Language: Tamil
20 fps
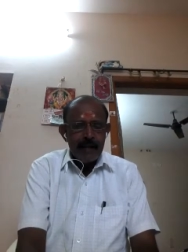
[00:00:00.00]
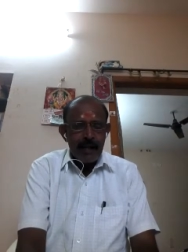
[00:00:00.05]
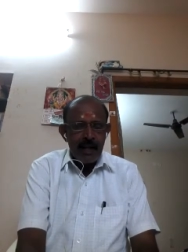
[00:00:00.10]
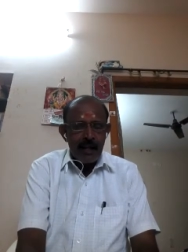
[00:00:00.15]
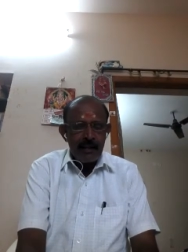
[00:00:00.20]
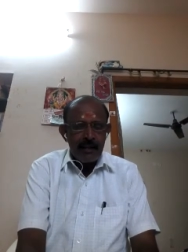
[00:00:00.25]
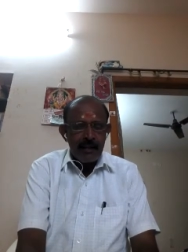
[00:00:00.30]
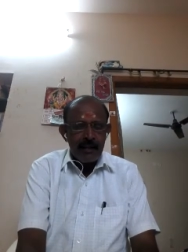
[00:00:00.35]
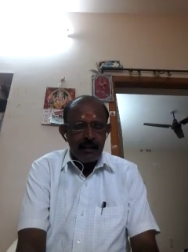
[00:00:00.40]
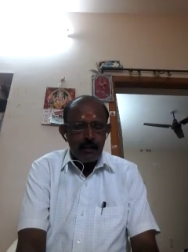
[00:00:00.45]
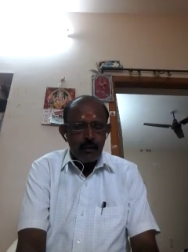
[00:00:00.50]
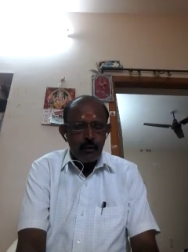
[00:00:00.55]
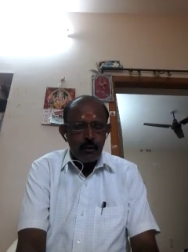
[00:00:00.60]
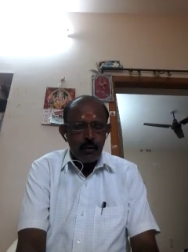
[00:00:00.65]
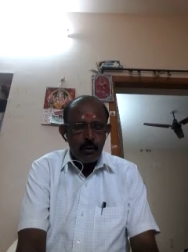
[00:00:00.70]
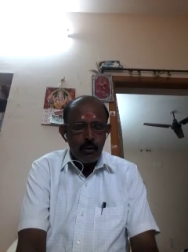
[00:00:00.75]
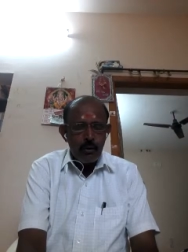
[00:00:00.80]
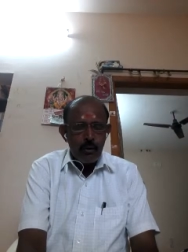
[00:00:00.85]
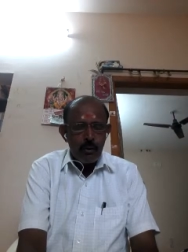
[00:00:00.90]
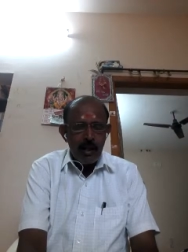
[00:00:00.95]
எனது
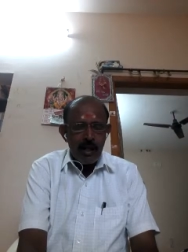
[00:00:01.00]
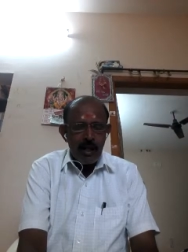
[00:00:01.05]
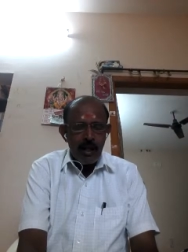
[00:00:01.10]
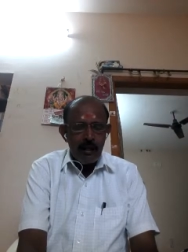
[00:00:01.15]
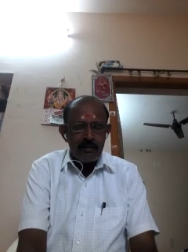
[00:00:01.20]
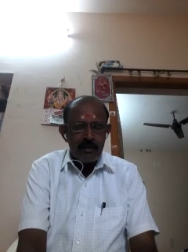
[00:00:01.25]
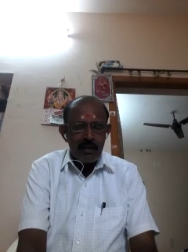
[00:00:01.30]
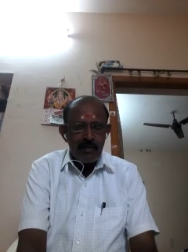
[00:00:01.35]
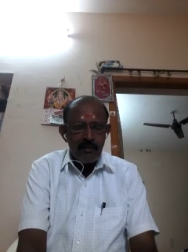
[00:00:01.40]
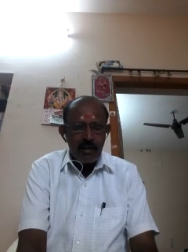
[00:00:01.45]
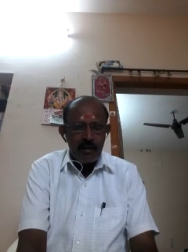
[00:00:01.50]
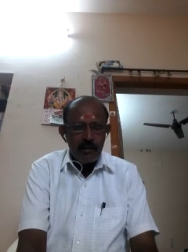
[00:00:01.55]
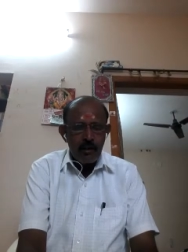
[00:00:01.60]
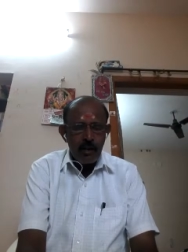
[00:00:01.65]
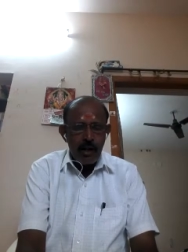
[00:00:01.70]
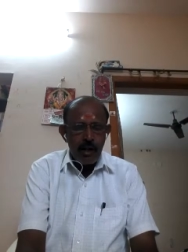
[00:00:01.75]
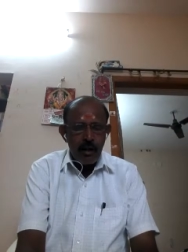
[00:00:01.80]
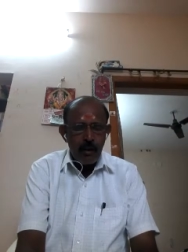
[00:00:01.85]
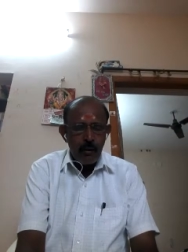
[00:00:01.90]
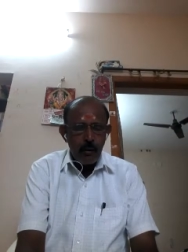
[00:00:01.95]
குருவனுடைய
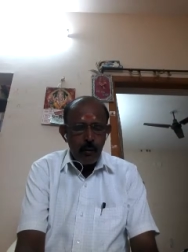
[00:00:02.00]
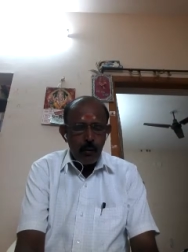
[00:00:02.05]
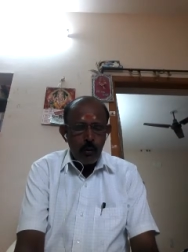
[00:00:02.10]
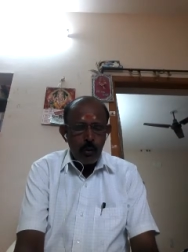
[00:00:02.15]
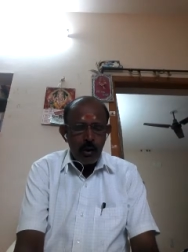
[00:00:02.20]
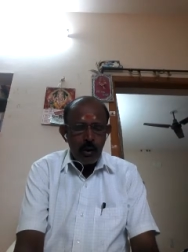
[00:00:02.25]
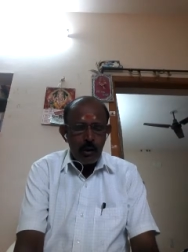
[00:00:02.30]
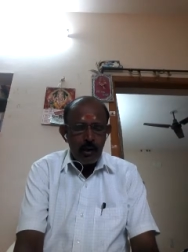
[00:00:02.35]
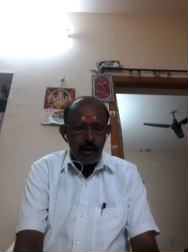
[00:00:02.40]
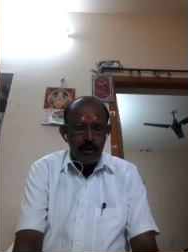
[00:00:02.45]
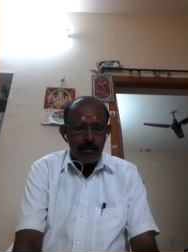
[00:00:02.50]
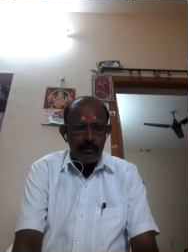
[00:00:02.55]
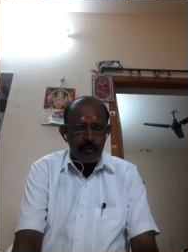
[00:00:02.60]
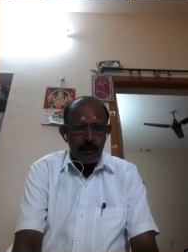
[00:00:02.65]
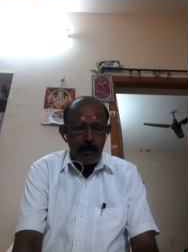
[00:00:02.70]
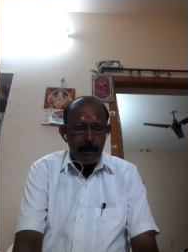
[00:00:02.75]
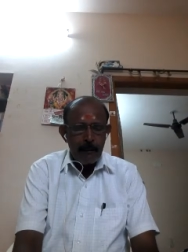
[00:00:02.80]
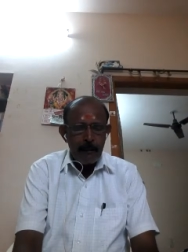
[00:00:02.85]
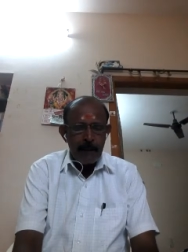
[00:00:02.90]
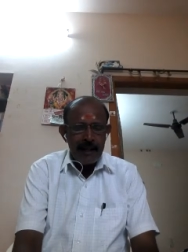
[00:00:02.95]
ஆசீர்வாதத்துடன் உங்களுக்கு
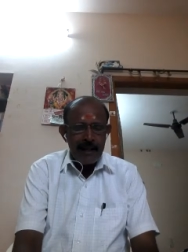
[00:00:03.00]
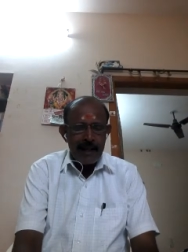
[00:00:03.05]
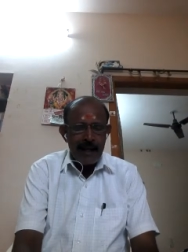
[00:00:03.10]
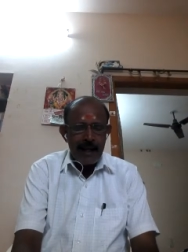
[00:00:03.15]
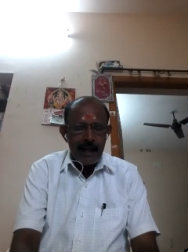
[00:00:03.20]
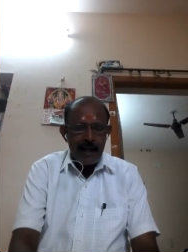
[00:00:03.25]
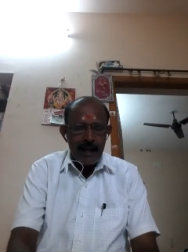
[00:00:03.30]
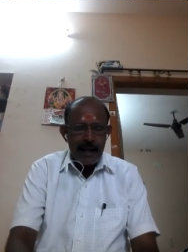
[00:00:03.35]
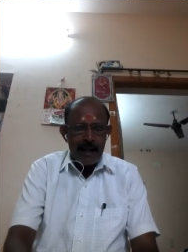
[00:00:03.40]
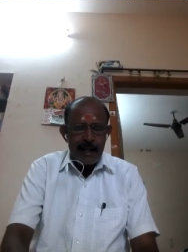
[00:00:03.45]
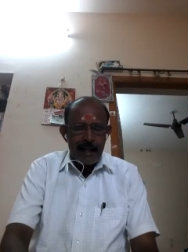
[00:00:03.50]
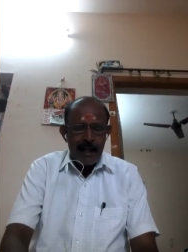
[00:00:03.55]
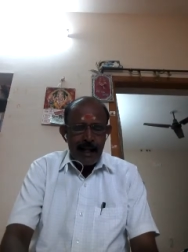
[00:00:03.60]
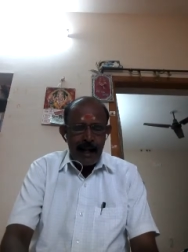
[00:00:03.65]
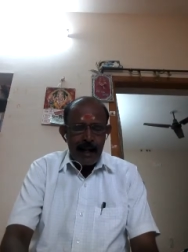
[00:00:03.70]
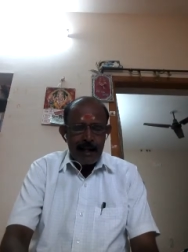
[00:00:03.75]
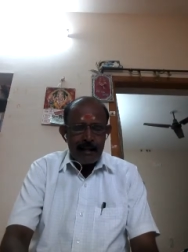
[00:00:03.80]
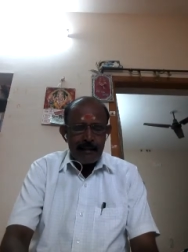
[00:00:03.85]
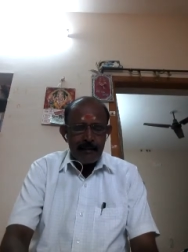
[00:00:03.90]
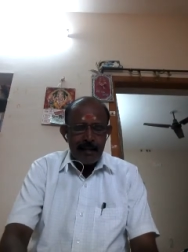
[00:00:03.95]
சமர்ப்பிக்கிறேன்
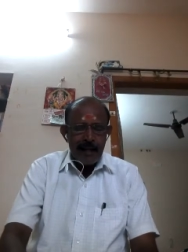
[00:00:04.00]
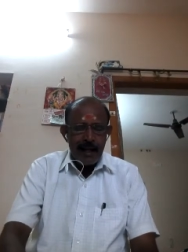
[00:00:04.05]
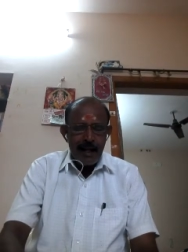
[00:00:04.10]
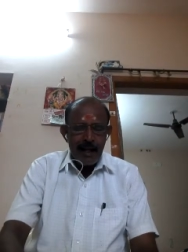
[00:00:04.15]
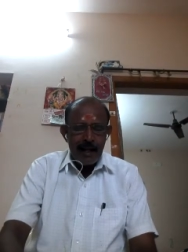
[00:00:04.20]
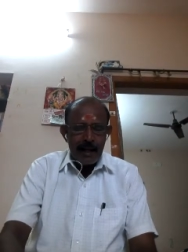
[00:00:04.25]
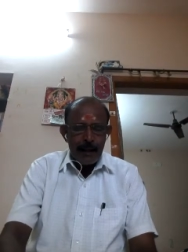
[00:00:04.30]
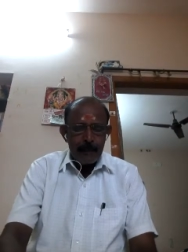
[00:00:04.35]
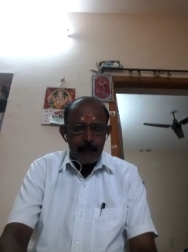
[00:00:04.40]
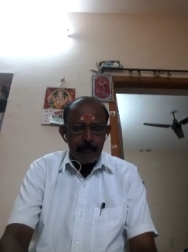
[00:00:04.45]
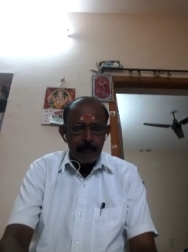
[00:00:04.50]
அடுத்தபடியாக